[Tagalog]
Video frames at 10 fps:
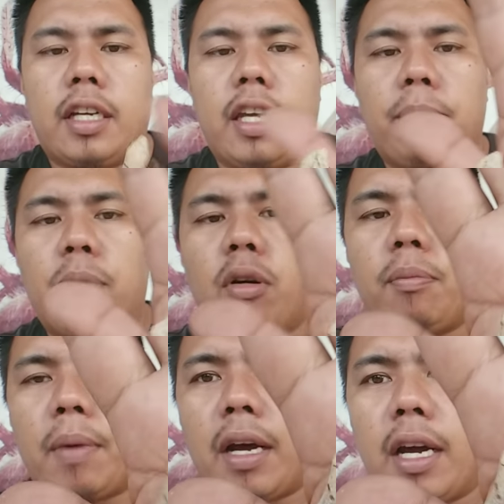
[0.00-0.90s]
Ayan po,
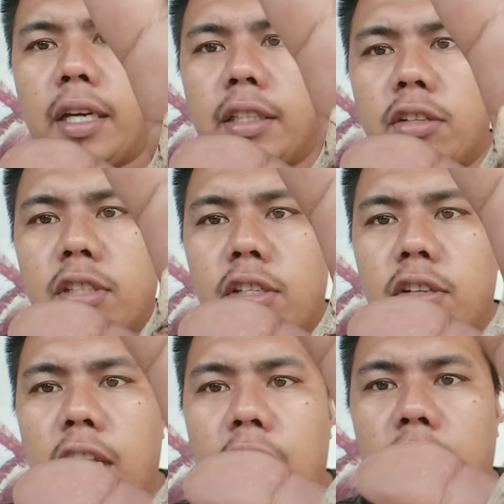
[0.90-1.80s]
pakakita ko sa inyo
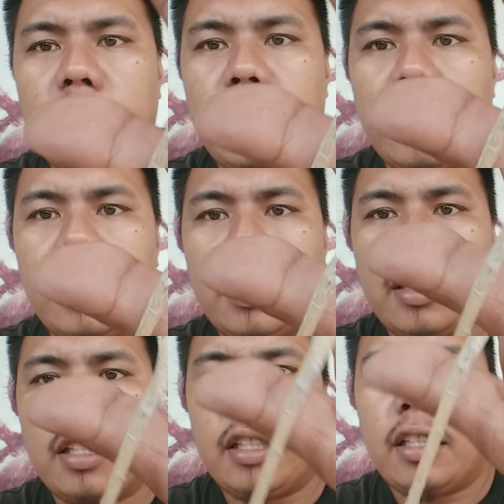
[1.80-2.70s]
yung lakad.
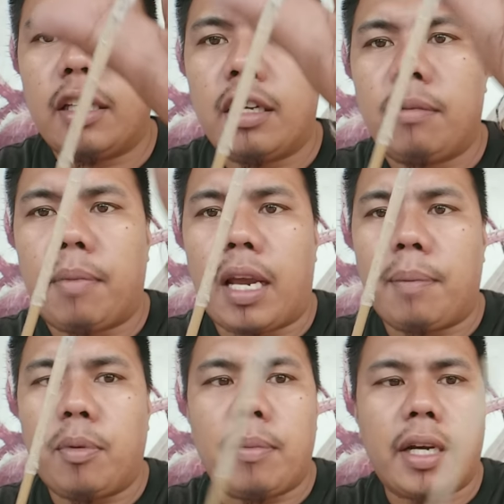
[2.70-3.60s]

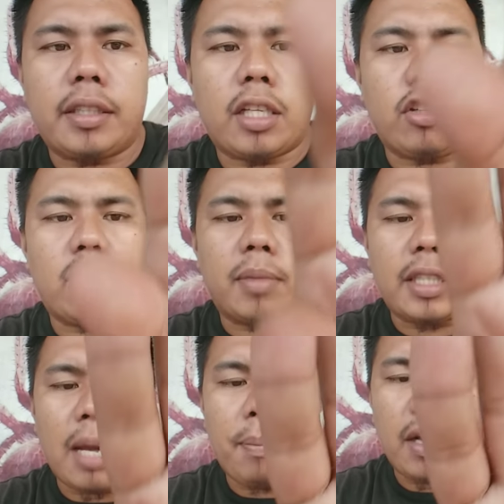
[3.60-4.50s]
Para po makita nyo na
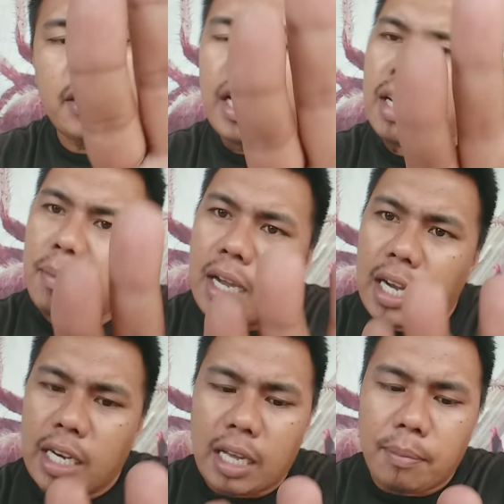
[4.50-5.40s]
matapang dahil ang
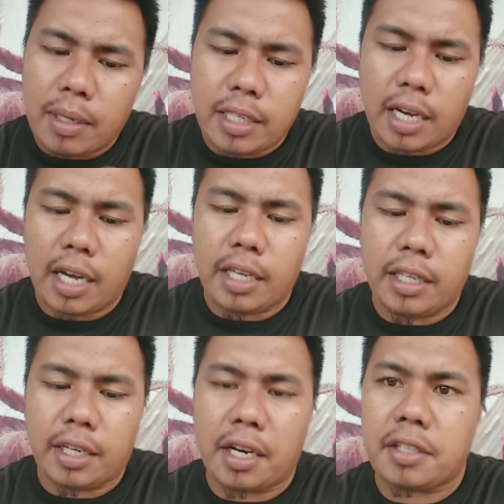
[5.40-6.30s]
makakalaban niya
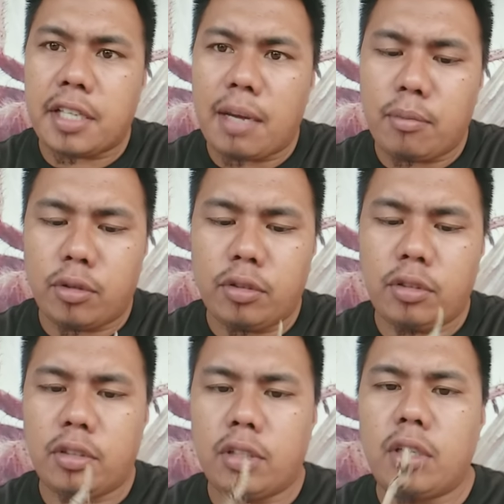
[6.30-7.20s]
ay rare salmon.
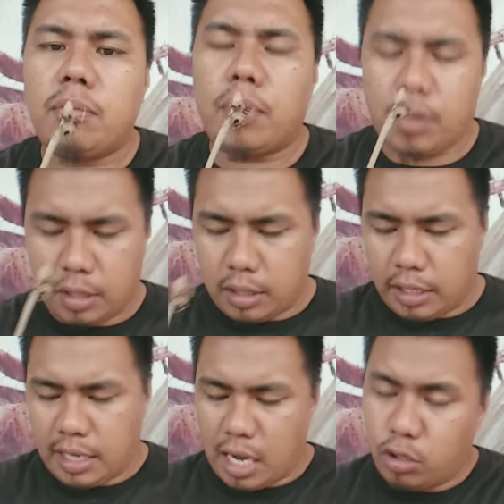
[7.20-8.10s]

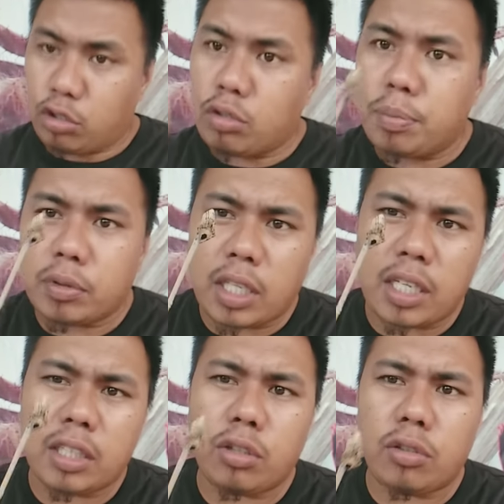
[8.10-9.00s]
Inayos ko po
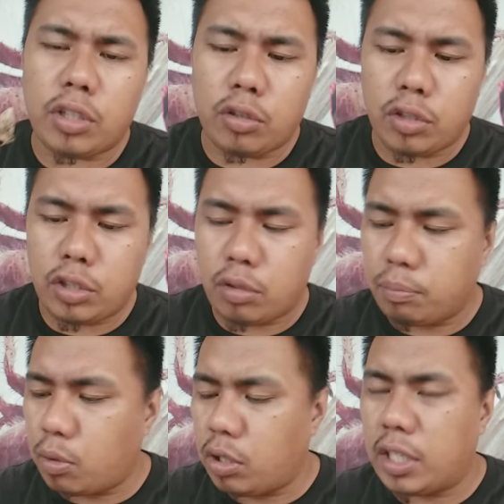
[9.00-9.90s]
talaga to, kinondisyon
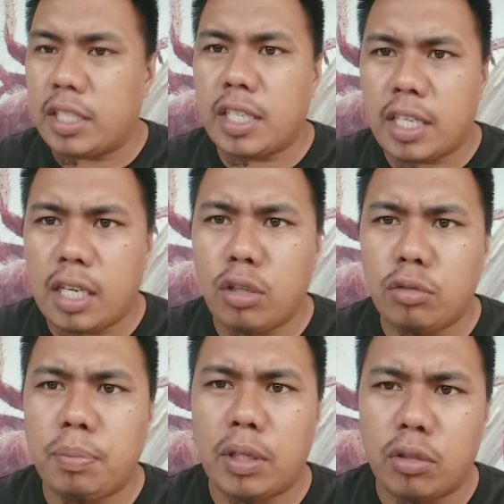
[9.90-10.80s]
po, linagyan ng
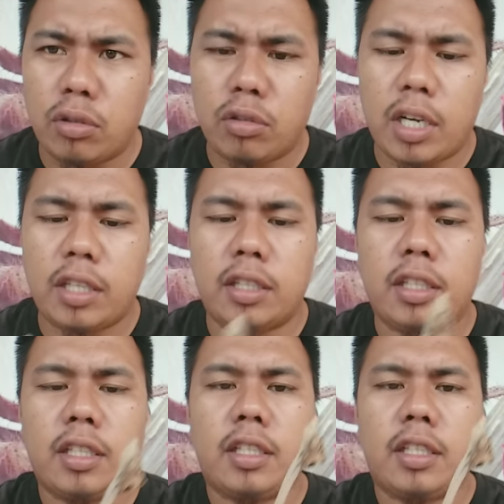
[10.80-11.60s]
load, pinonduhan.